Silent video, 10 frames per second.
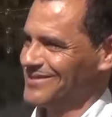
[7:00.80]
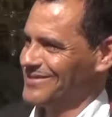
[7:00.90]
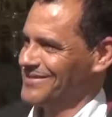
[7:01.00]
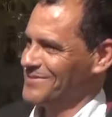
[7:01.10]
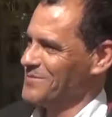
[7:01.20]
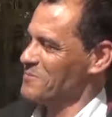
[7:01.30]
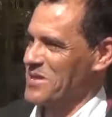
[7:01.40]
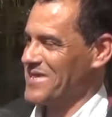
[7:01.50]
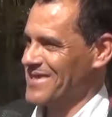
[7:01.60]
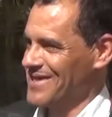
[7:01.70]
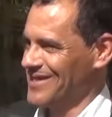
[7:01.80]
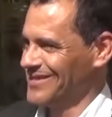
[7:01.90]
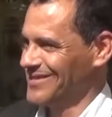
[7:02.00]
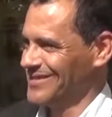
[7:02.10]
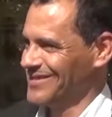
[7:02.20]
بس بس
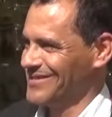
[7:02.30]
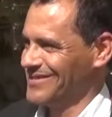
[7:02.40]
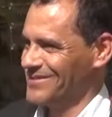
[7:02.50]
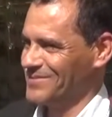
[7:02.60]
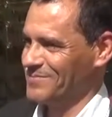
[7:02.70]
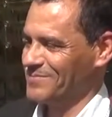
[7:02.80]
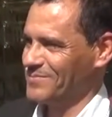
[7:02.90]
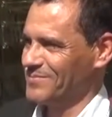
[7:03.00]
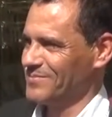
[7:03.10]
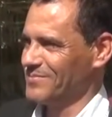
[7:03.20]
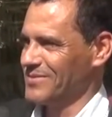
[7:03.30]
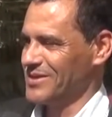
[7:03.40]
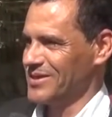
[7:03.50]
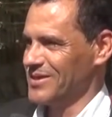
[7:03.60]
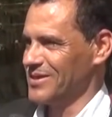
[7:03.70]
ايش عندك ايش حاب تحكيه؟
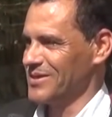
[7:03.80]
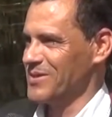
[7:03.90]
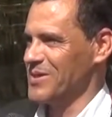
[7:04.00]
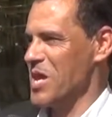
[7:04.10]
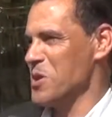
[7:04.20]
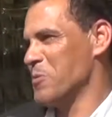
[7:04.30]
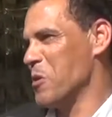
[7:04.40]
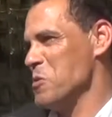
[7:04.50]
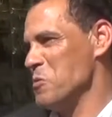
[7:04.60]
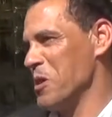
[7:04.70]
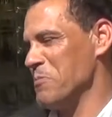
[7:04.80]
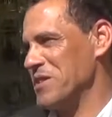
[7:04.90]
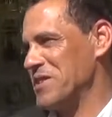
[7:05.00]
لاني مروح والله من